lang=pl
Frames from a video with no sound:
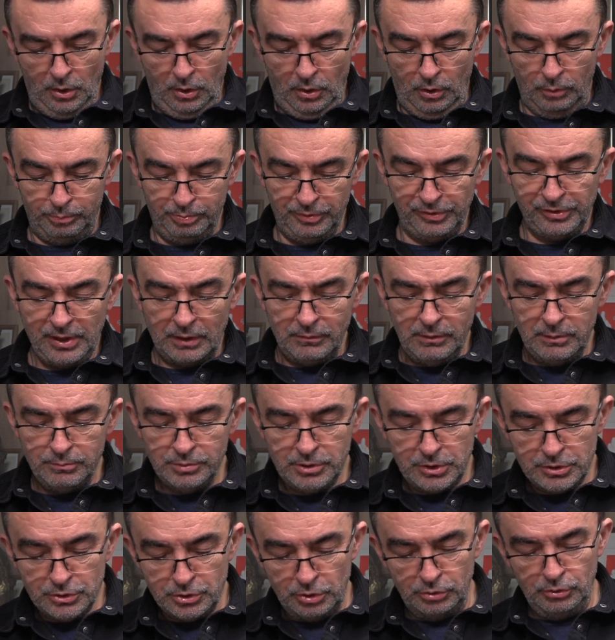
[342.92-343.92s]
Opisałem
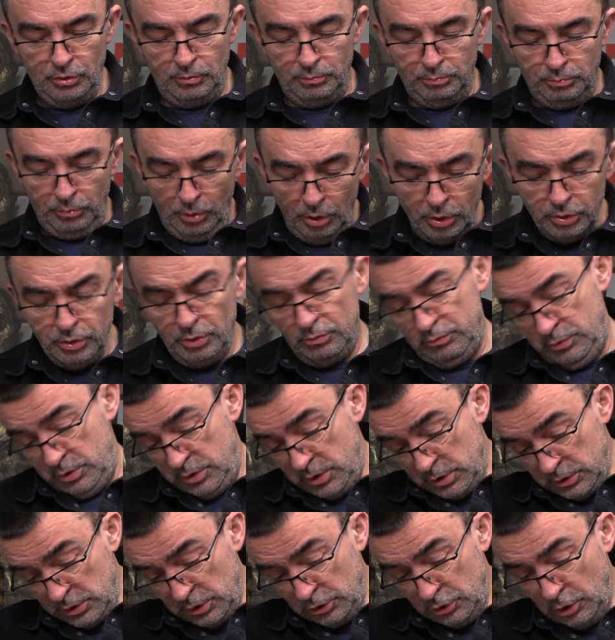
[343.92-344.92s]
rzeczoną moją i
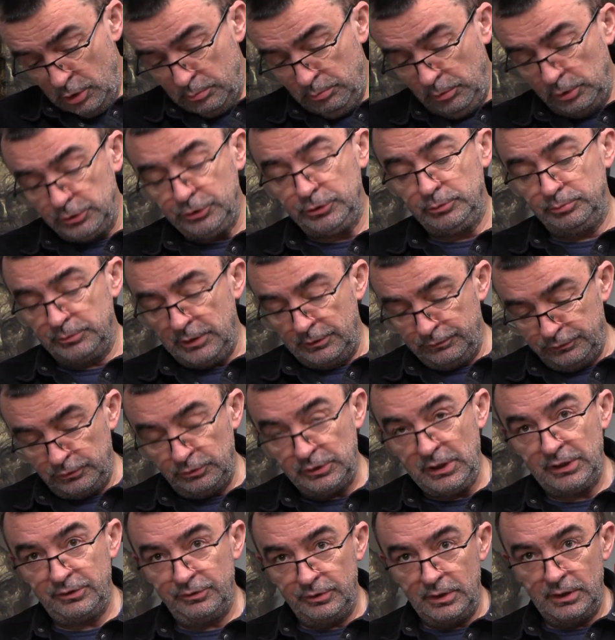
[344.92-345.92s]
nie tylko moją, na
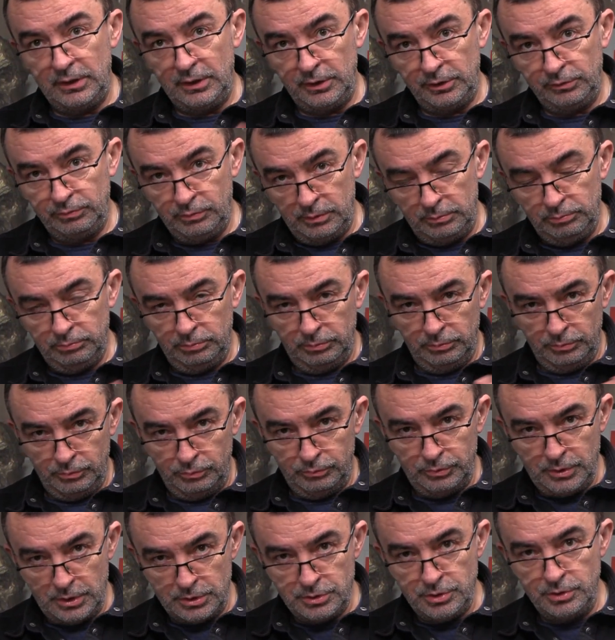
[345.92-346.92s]
forach
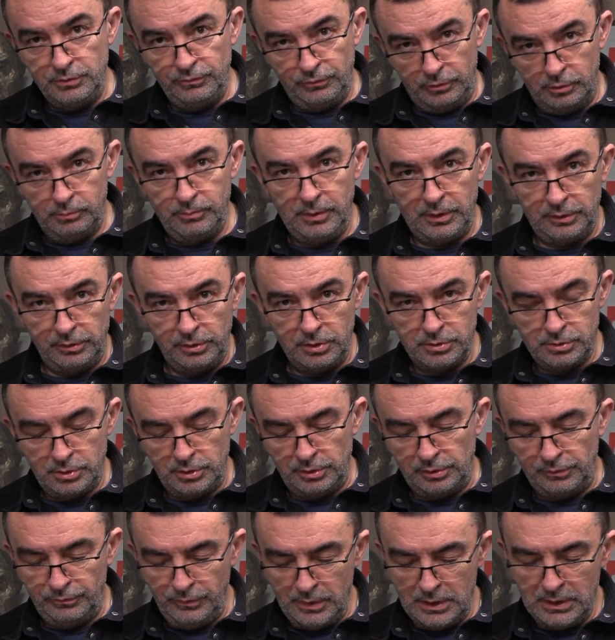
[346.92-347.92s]
znalazłem też informację, że
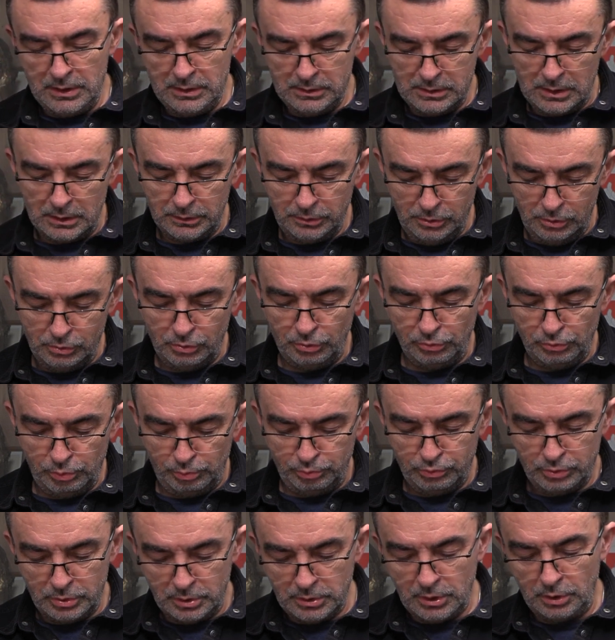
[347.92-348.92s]
jest wiele takich
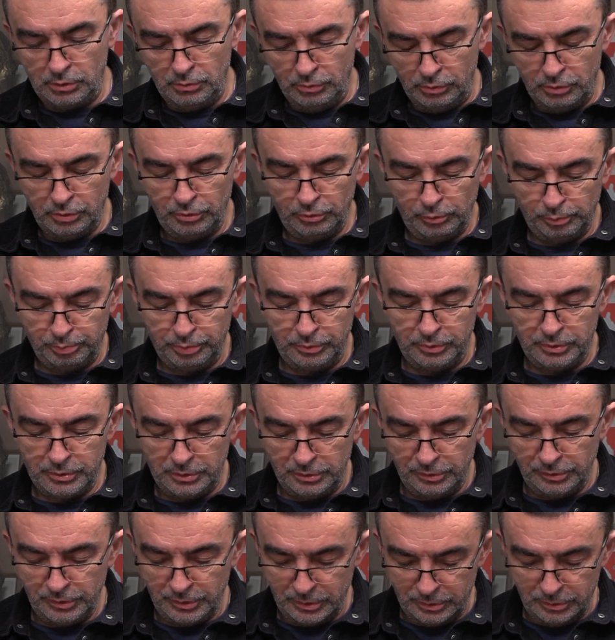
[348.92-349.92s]
osób, które taką
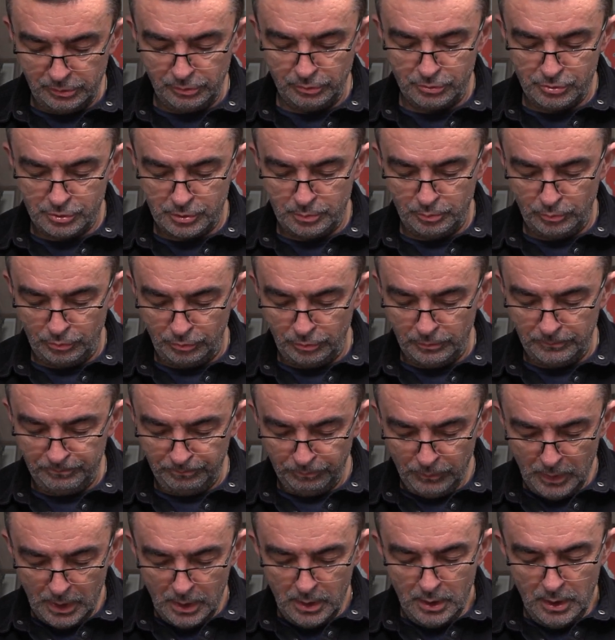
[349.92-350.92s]
korespondencję otrzymują,
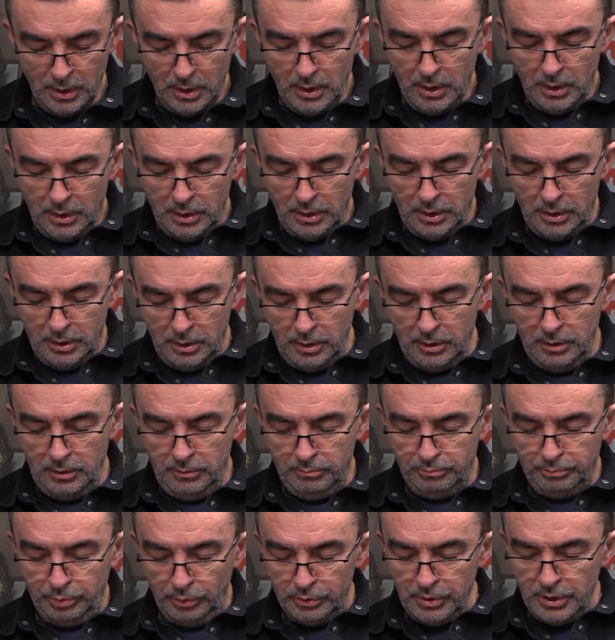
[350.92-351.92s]

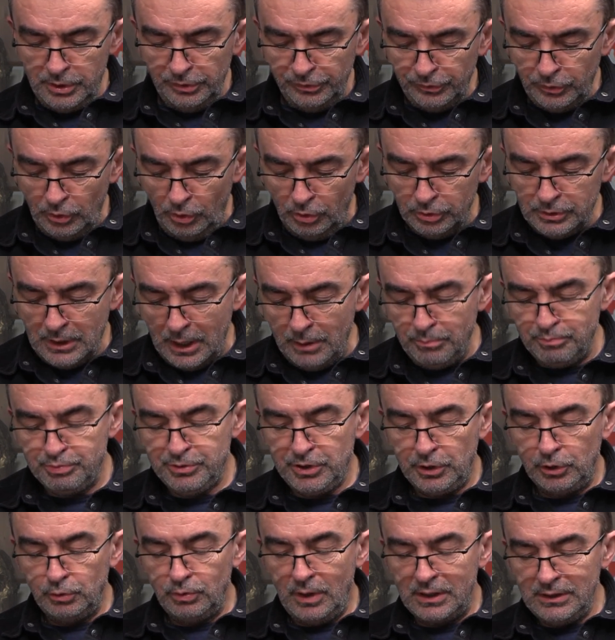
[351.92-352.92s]
y, bo jest ona
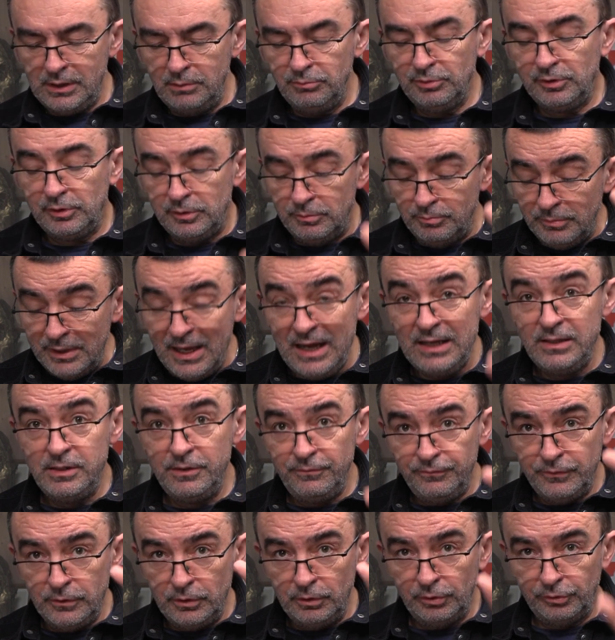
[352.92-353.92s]
przykładem
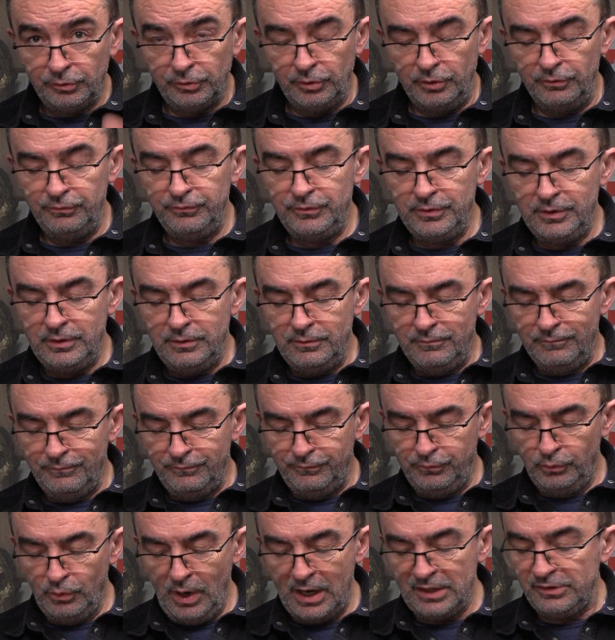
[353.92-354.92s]
zmiany filozofii
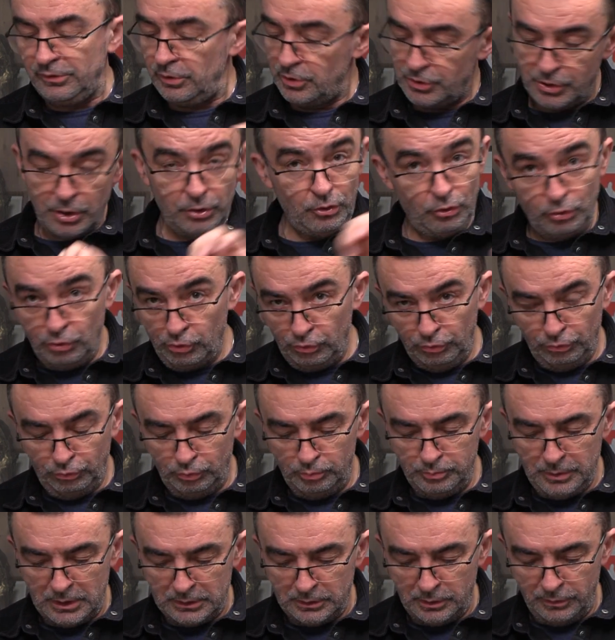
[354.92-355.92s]
władzy, szeroko
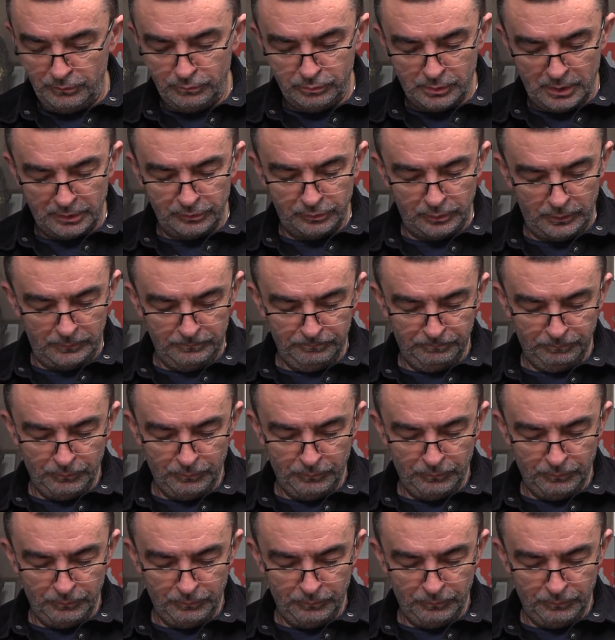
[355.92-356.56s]
rozumianej władzy.